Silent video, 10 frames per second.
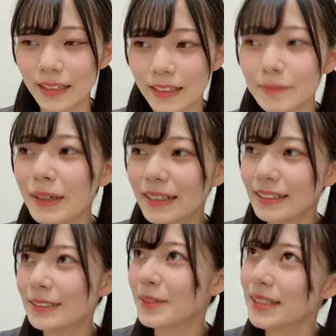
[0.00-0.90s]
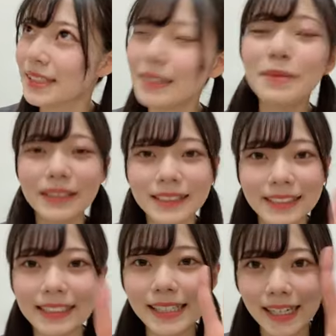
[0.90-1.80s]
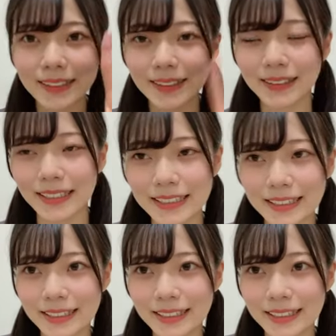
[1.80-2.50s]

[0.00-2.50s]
今一番好き今好きな3曲です